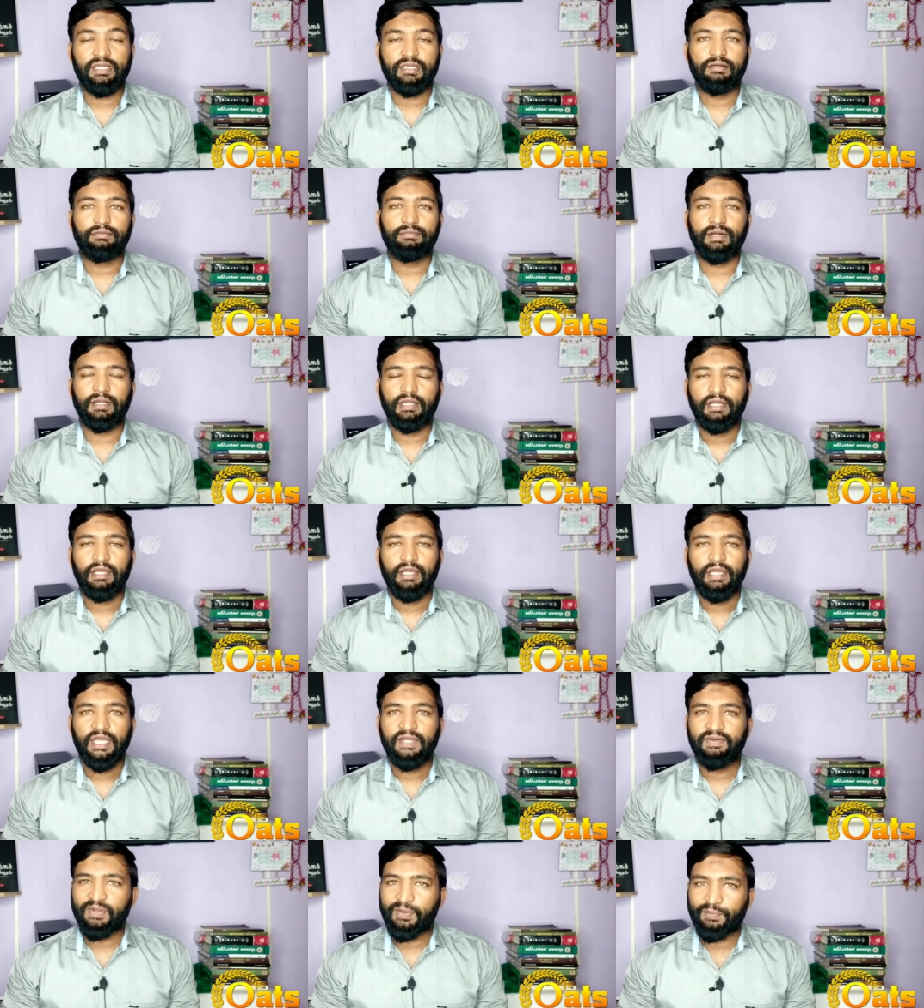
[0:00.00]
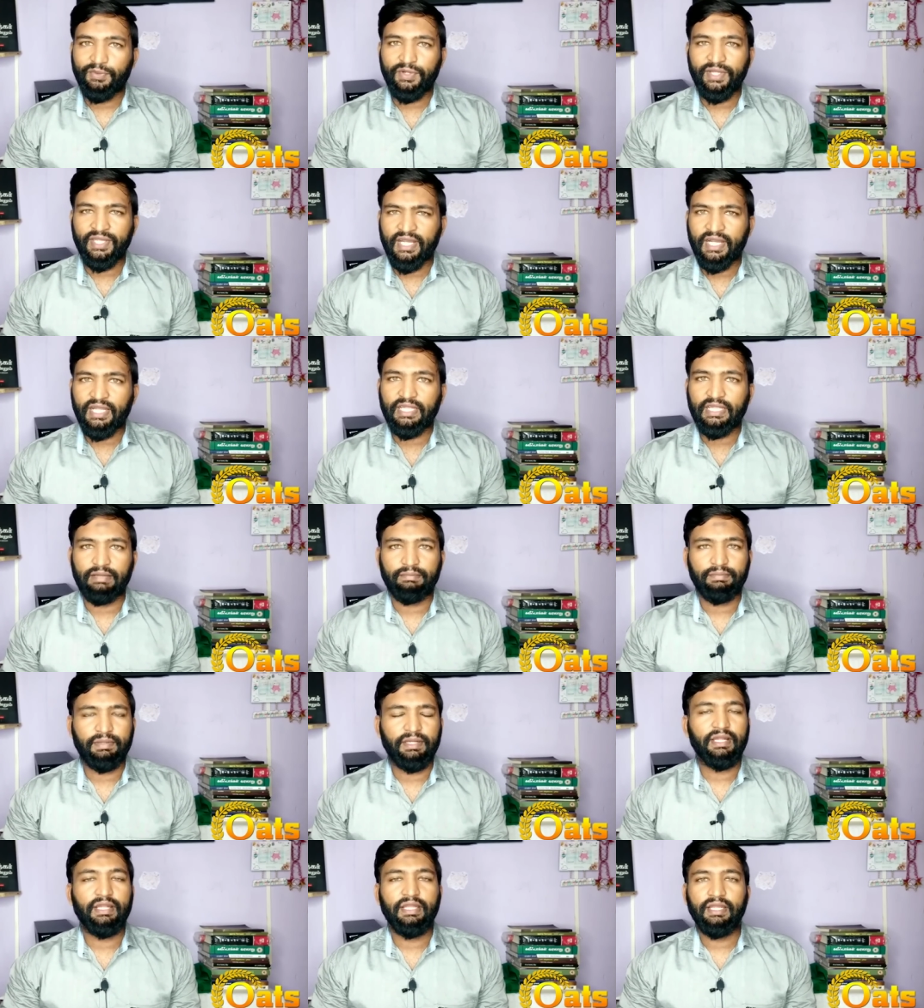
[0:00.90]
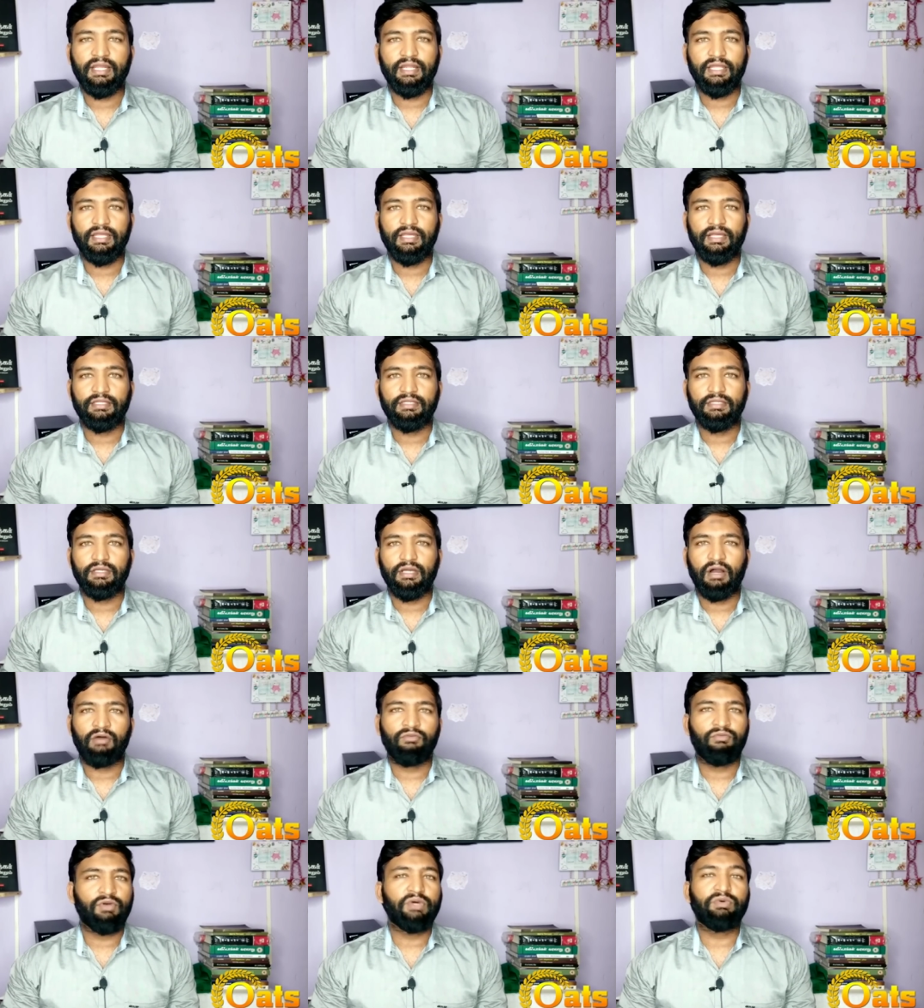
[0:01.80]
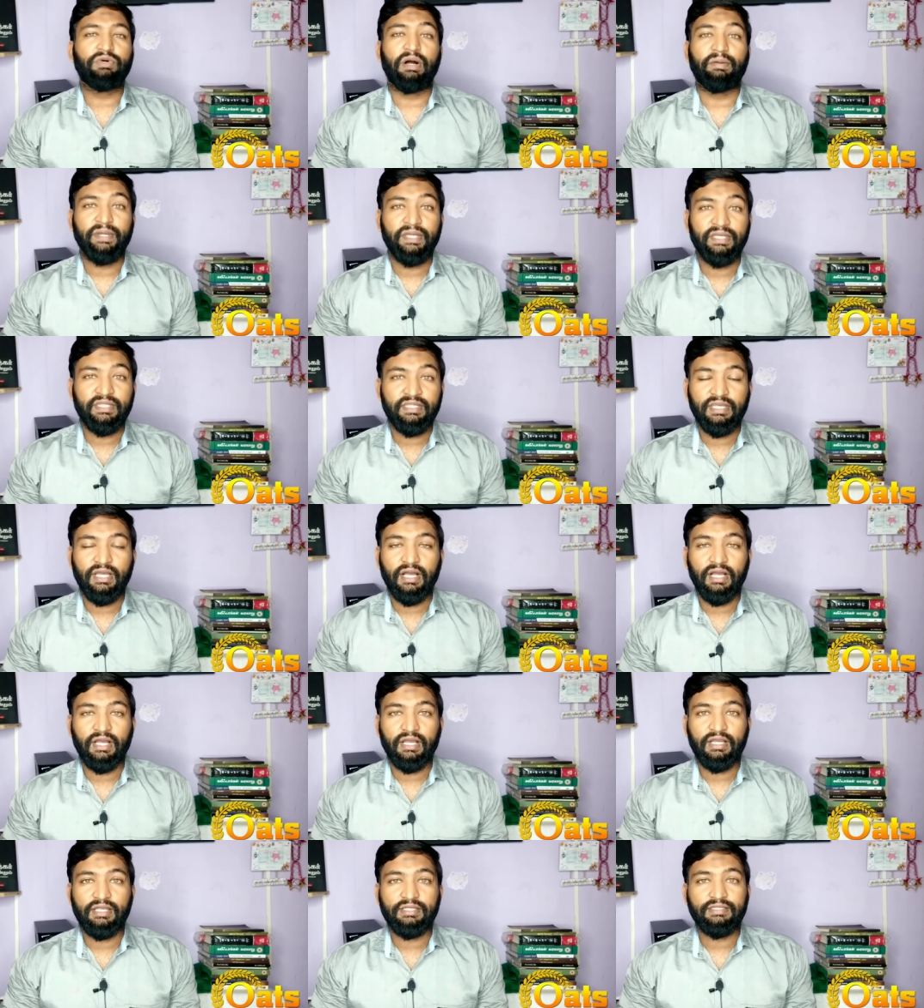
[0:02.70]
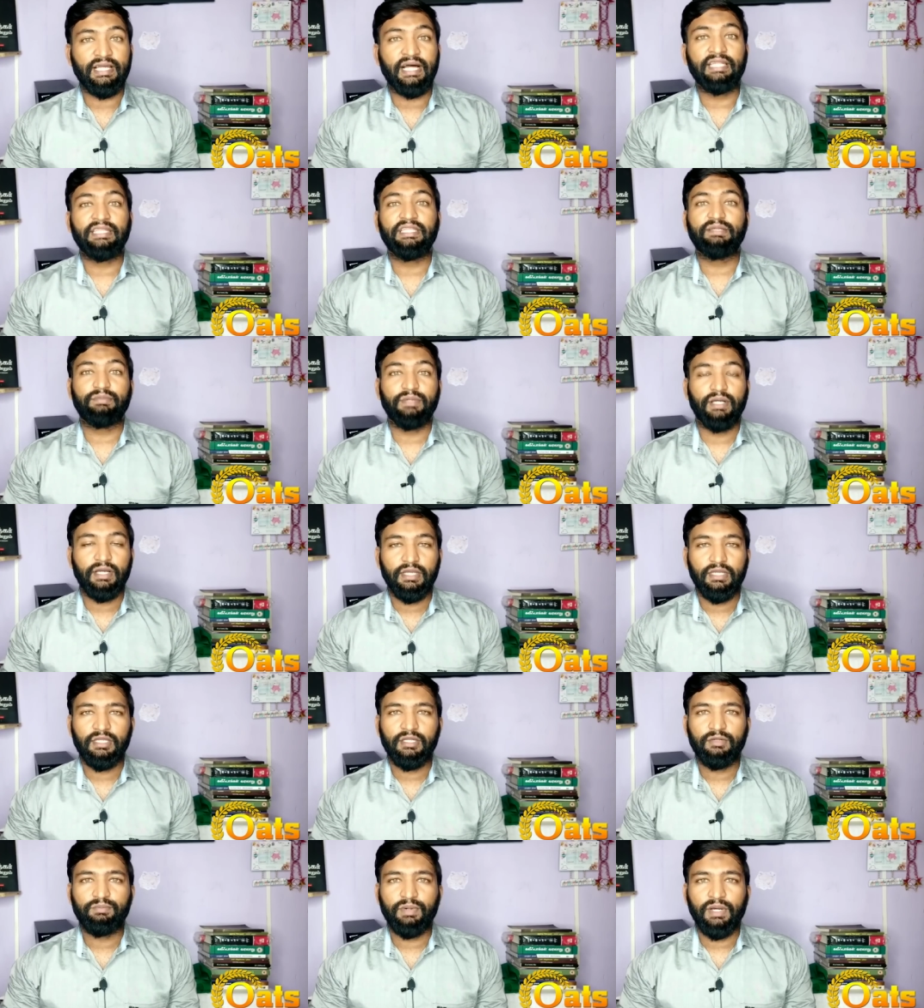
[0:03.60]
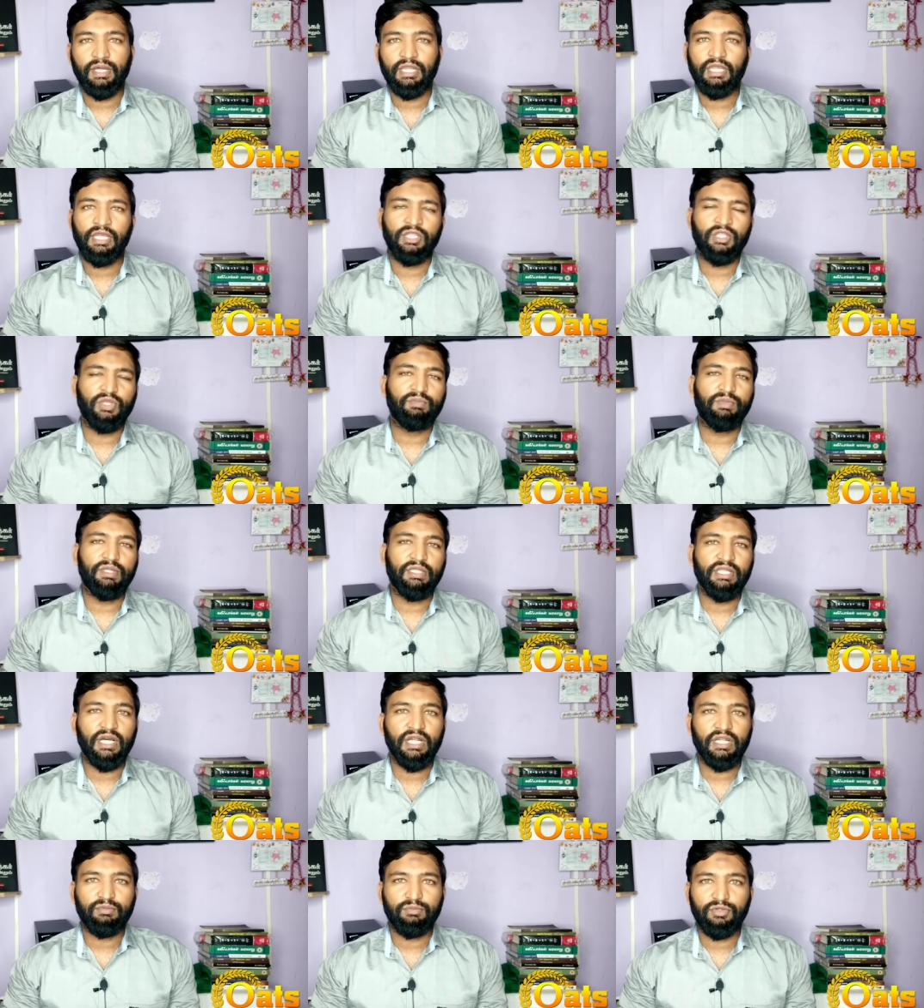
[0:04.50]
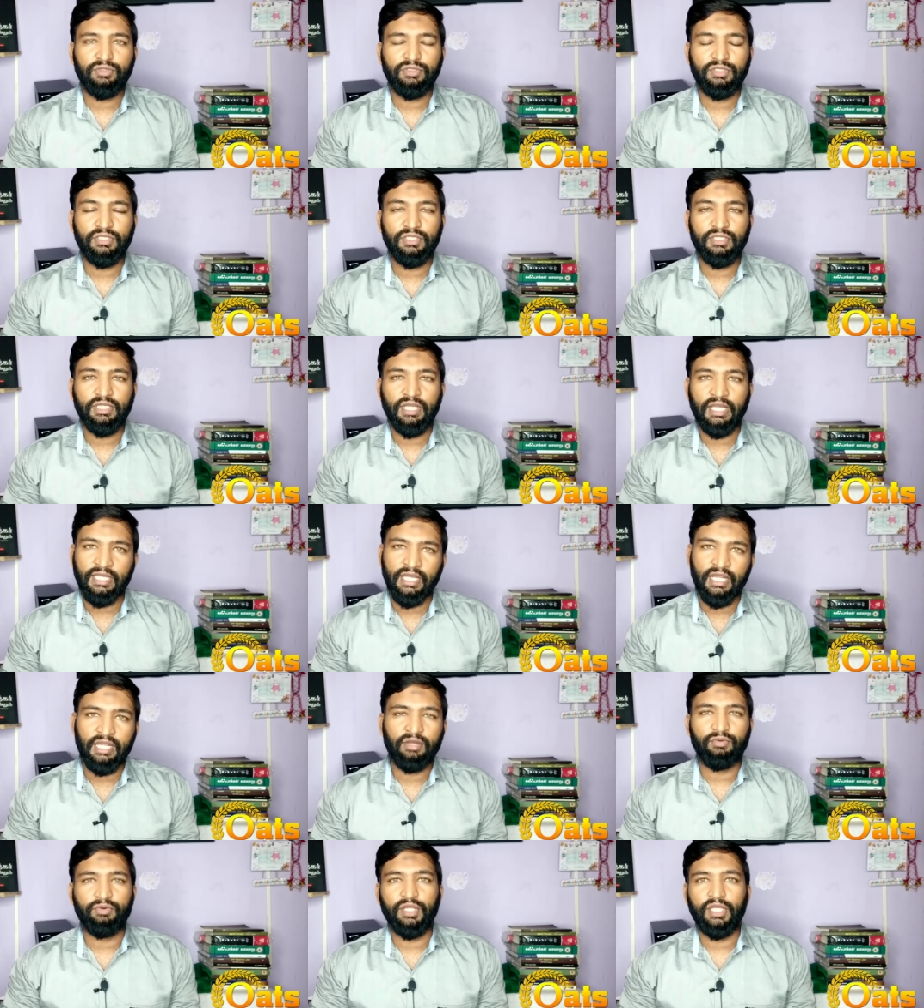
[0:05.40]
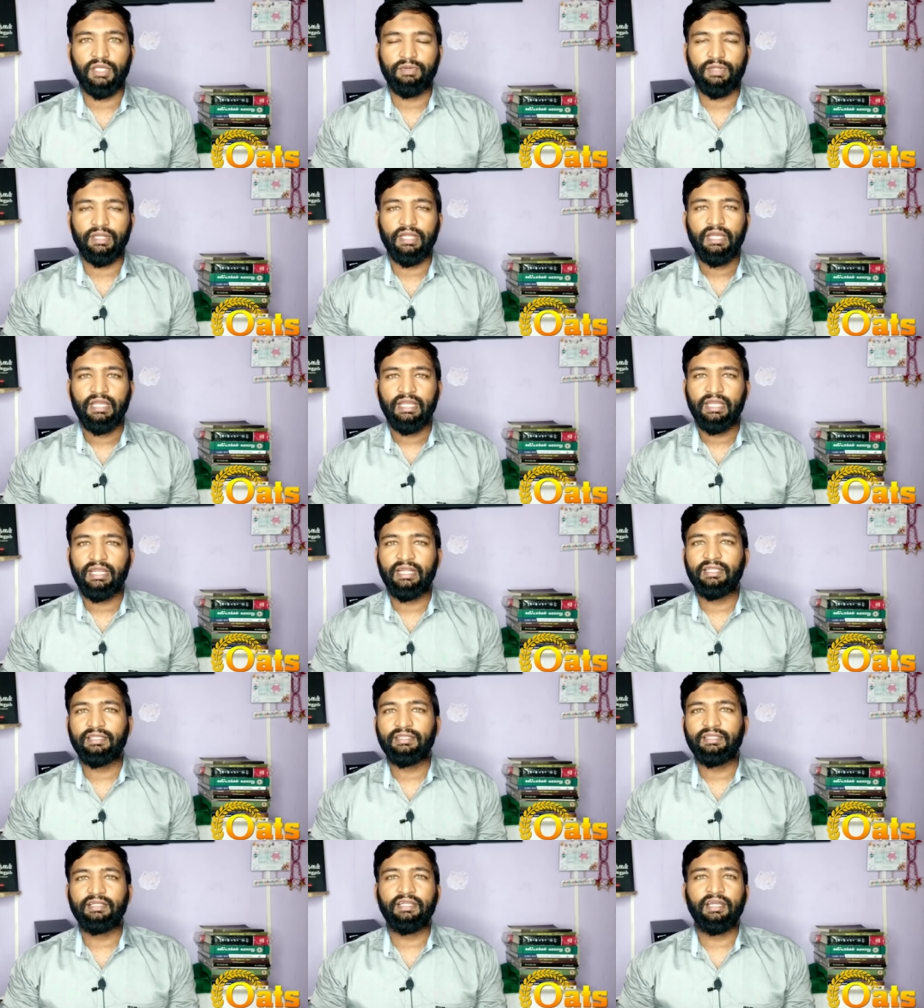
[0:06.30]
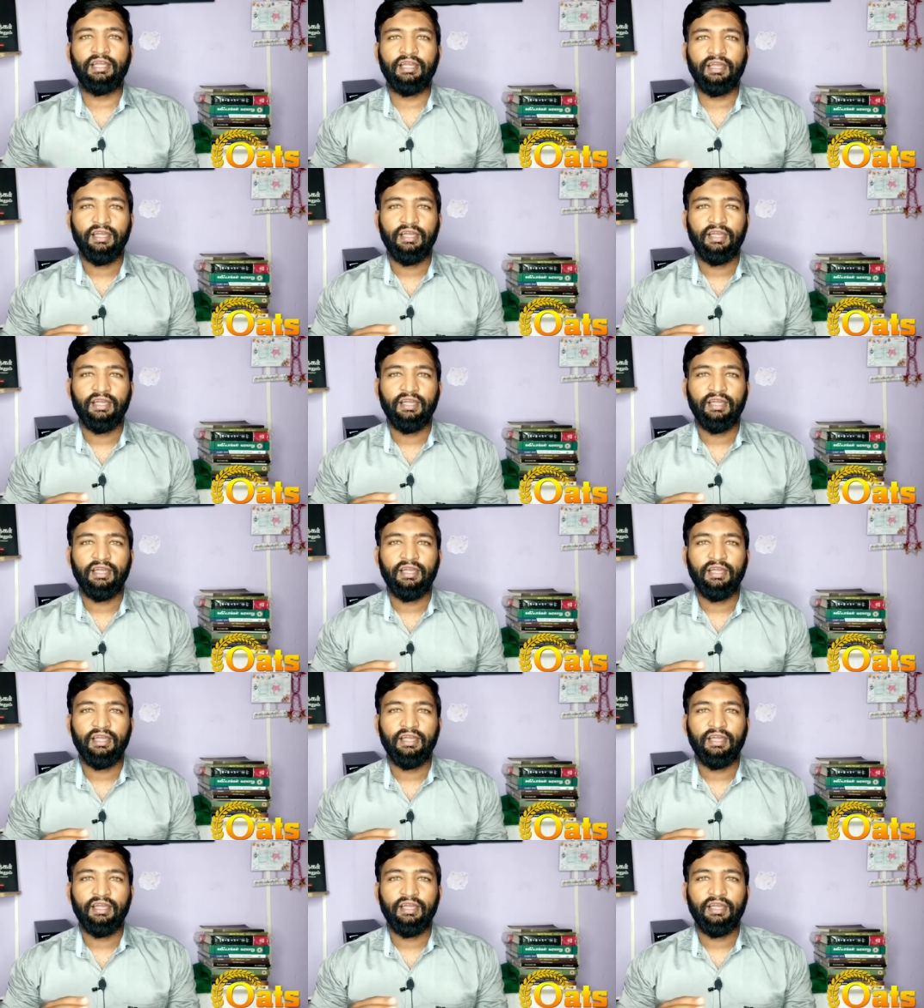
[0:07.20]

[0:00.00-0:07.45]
ரமான் இவரை பிடிக்காத நபர்களே கிடையாது அவ்வளவு அமைதியாக சாந்தமாக இருப்பார் எதையும் நிதானமோது கையாளக்கூடியவர் கிட்டத்தட்ட